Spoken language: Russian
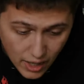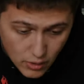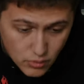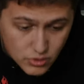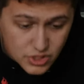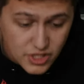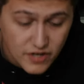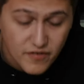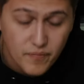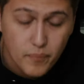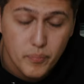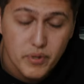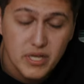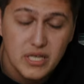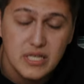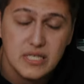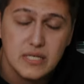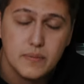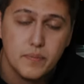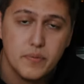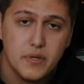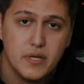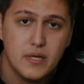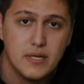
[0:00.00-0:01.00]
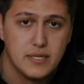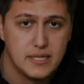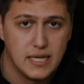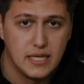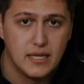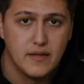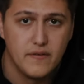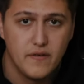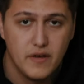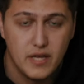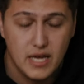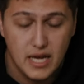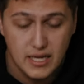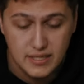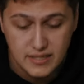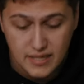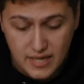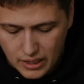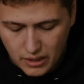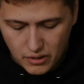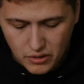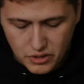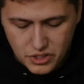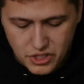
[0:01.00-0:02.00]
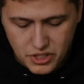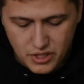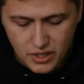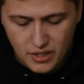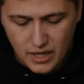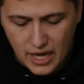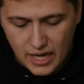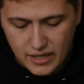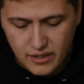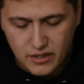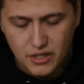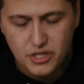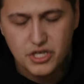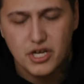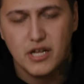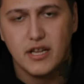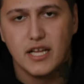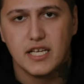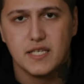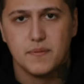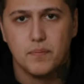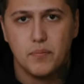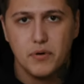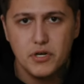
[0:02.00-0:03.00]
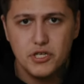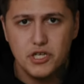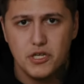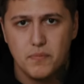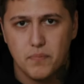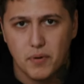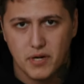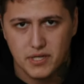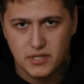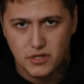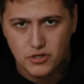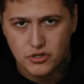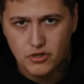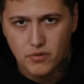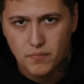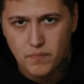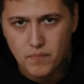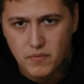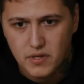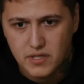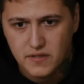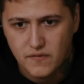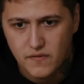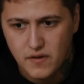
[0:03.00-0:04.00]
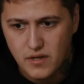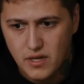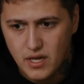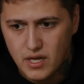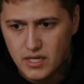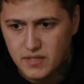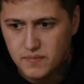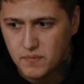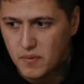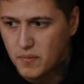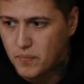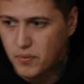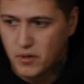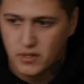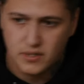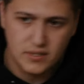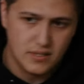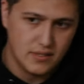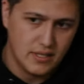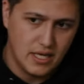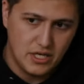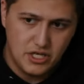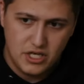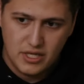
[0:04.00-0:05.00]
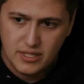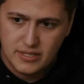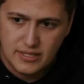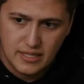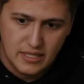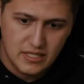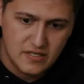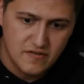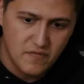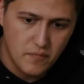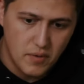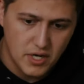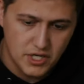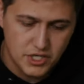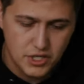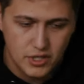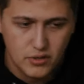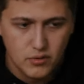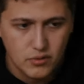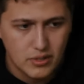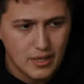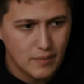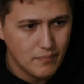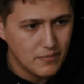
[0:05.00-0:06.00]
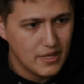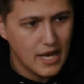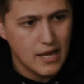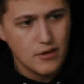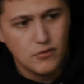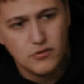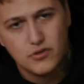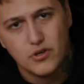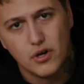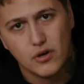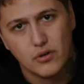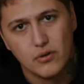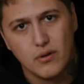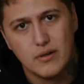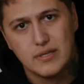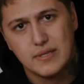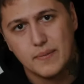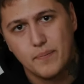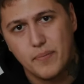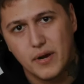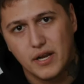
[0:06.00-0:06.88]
оружие в принципе нельзя доверять. Короче, они начали нас бычить, просить, чтобы мы извинились, мы просто начали садиться в машину, там Даню дернули за